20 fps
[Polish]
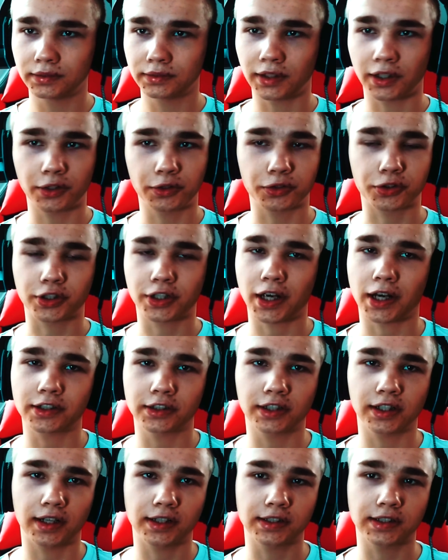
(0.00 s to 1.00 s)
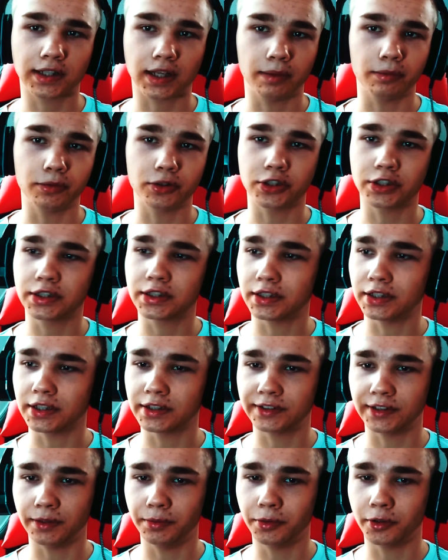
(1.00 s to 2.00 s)
Teraz już każdy teledysk kamerzysty
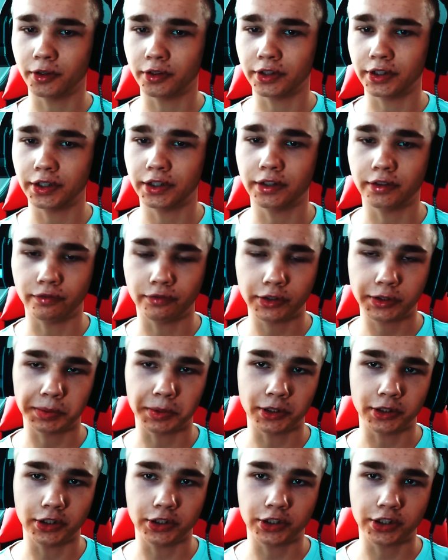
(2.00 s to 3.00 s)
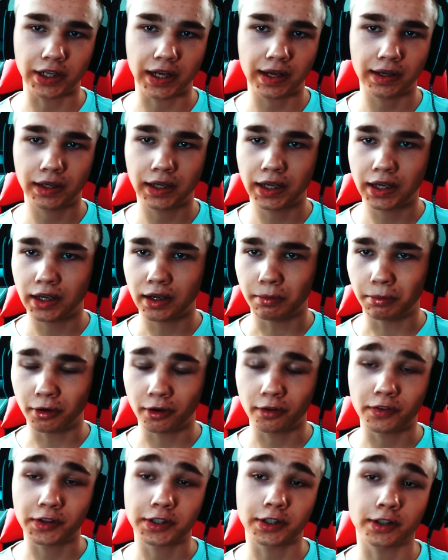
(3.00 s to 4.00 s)
jest zrobiony wyśmienicie,
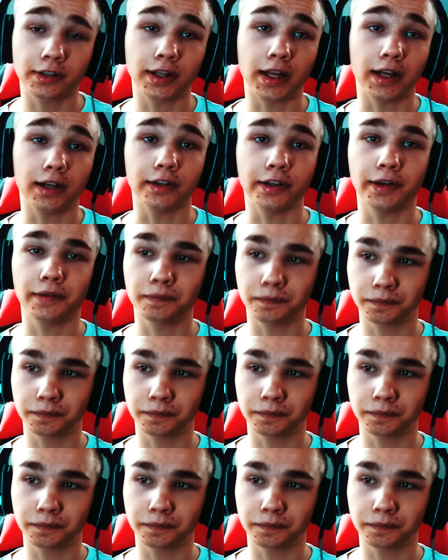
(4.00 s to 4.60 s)
profesjonalnie.